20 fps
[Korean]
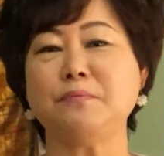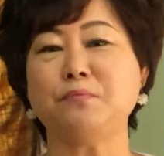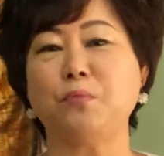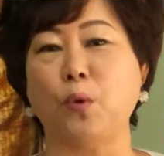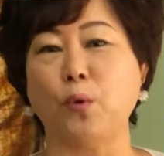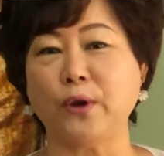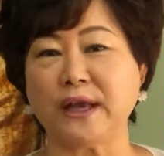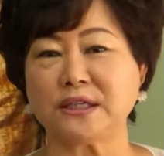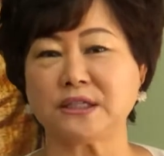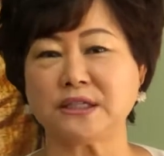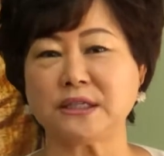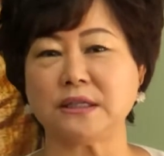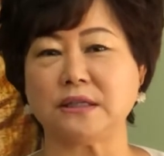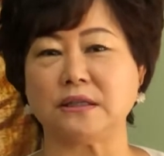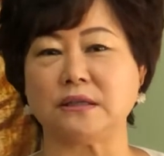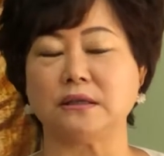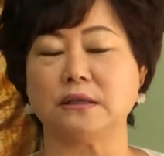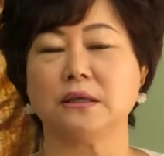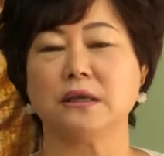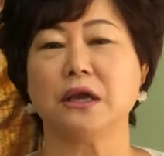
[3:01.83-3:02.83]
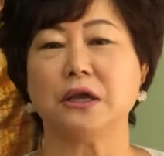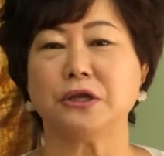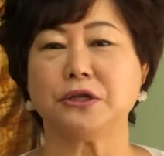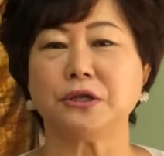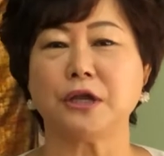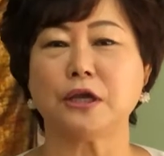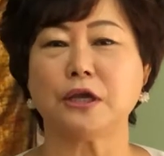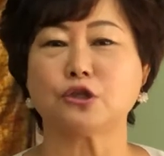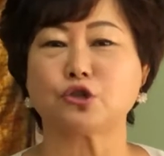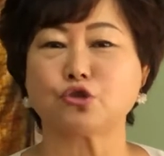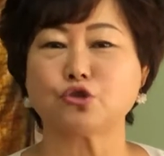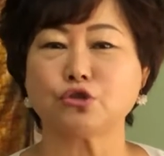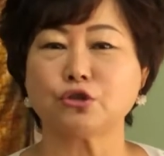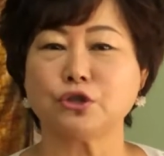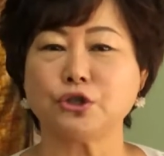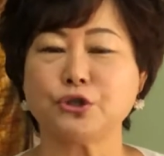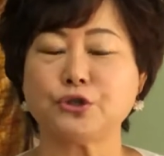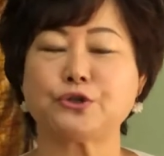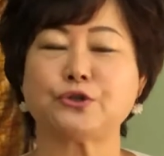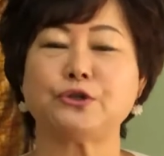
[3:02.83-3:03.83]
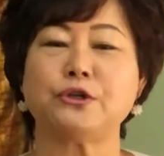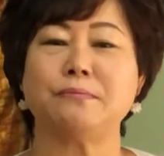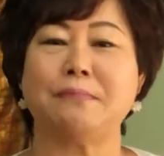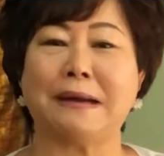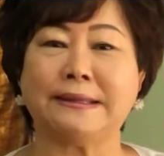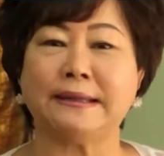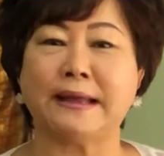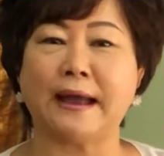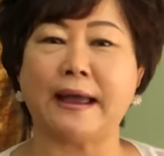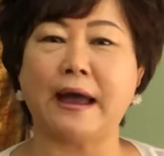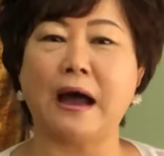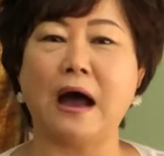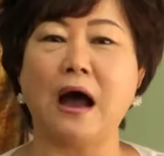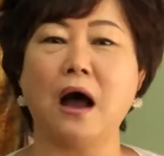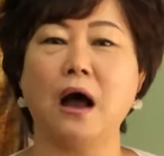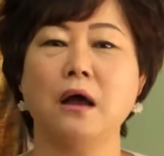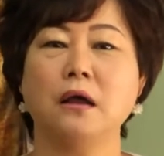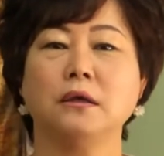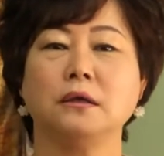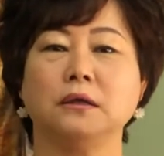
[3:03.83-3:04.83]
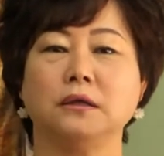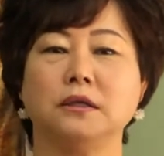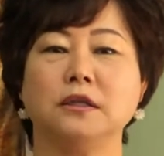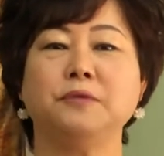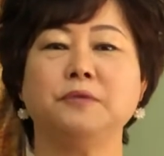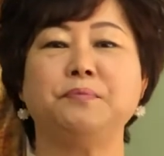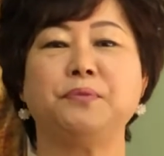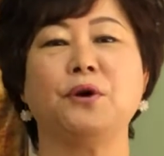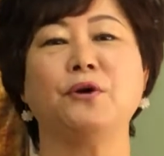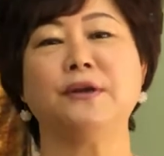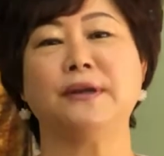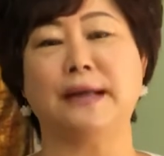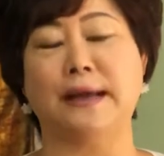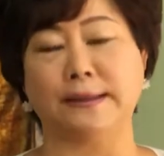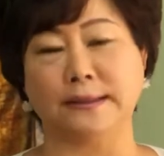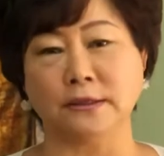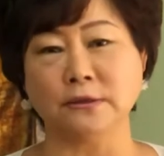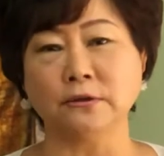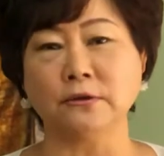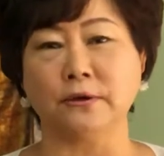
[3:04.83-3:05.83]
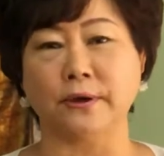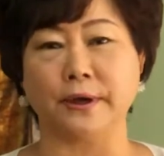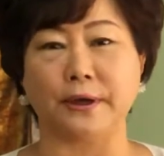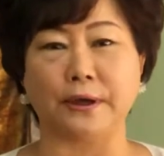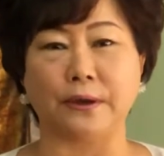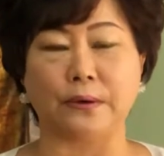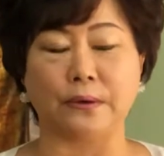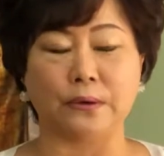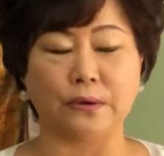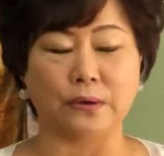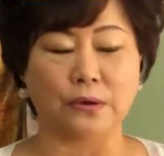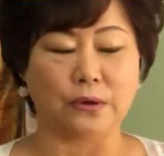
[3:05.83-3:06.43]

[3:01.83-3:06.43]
보내신 예수 그리스를 만나야 이 병이 낫는 거예요.